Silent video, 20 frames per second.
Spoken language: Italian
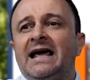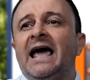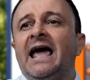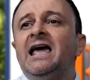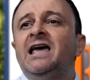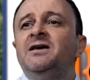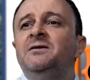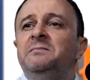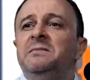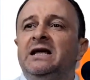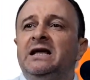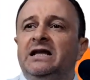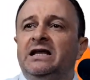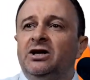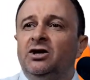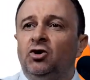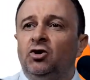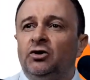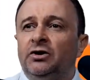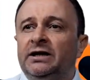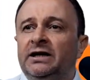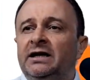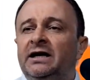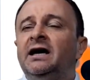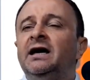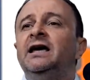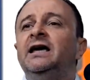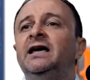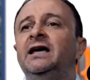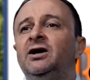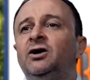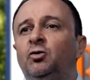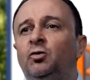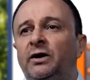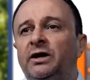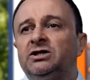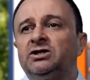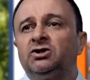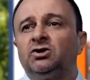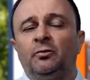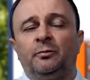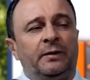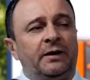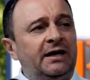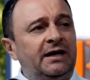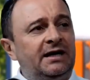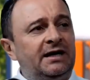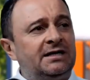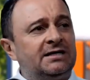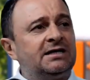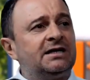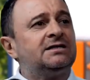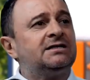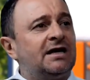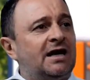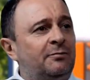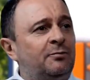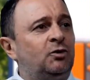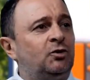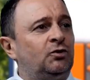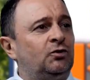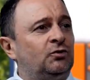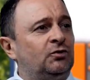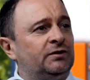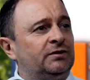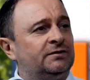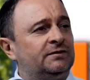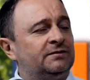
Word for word: che i migliori in questo paese siamo noi.